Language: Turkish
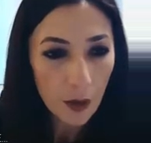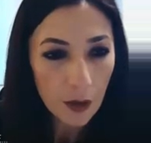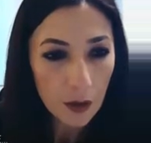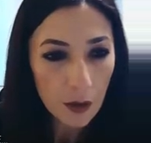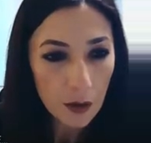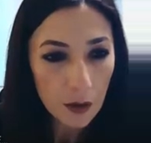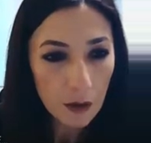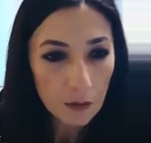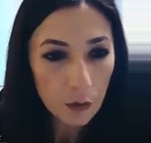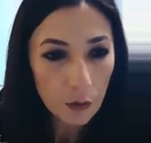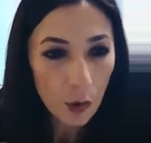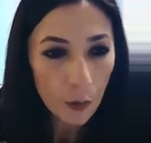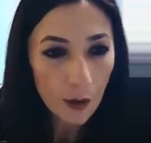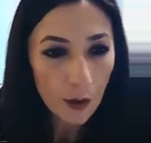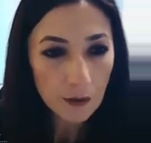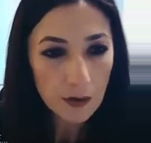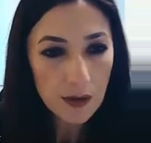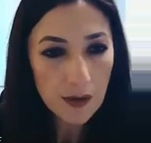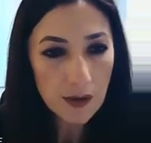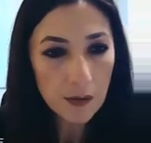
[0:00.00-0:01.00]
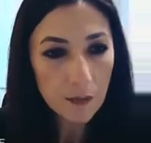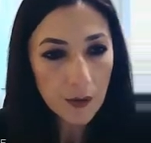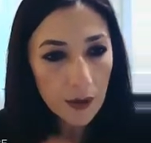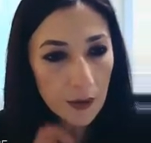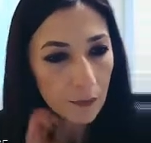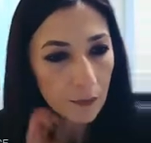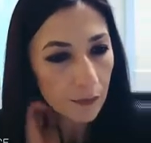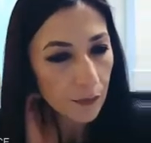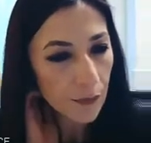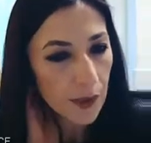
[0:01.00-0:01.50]
E,
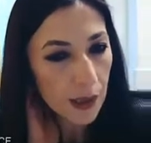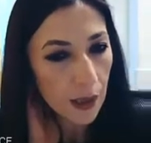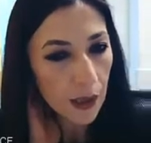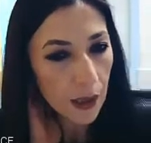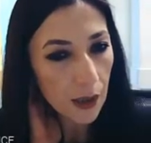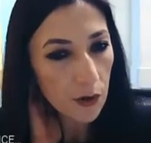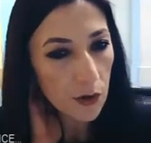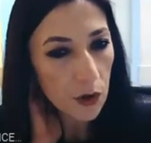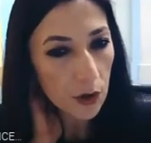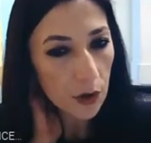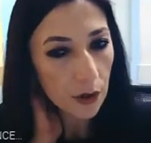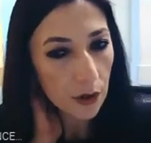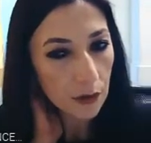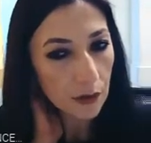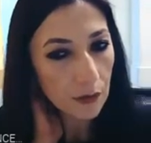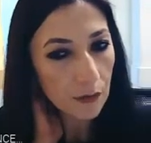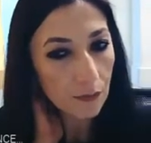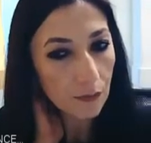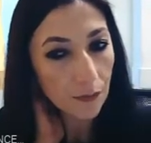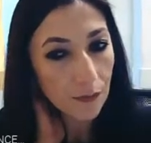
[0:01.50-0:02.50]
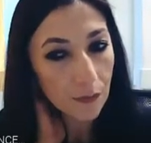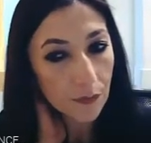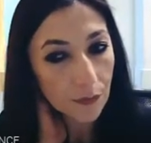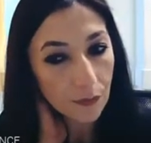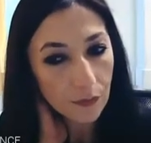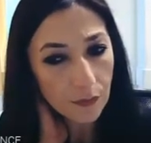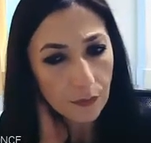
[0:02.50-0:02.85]
romantizmde sanatçıların